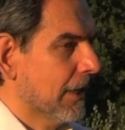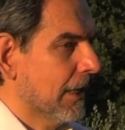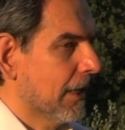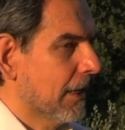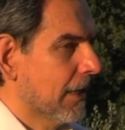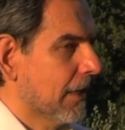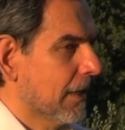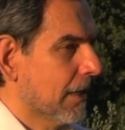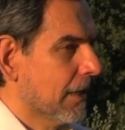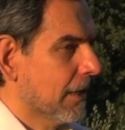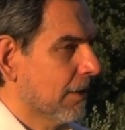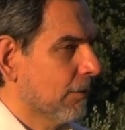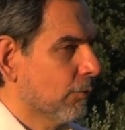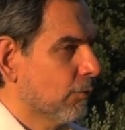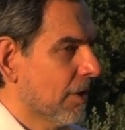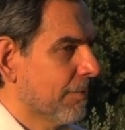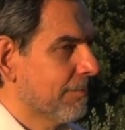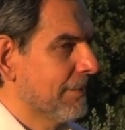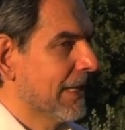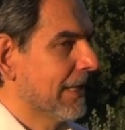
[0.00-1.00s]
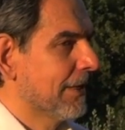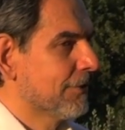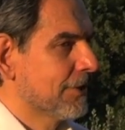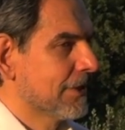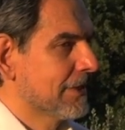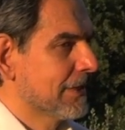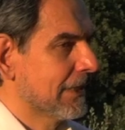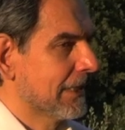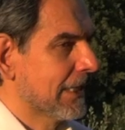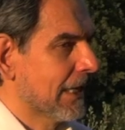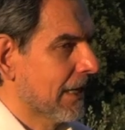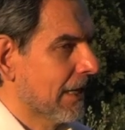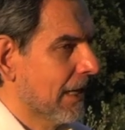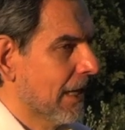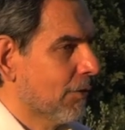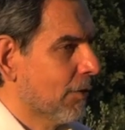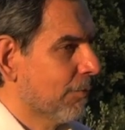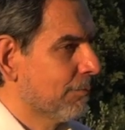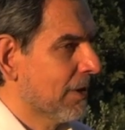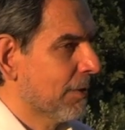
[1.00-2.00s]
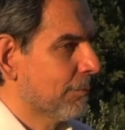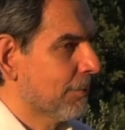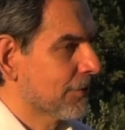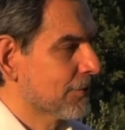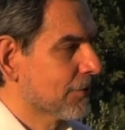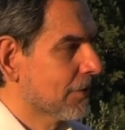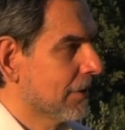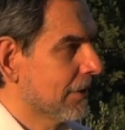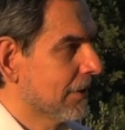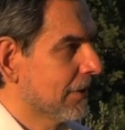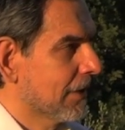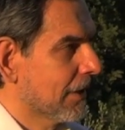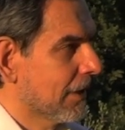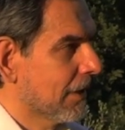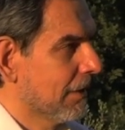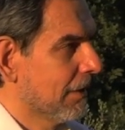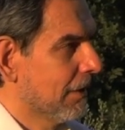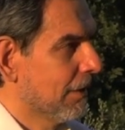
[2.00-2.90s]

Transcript: a una mia necessità, a una mia personalità.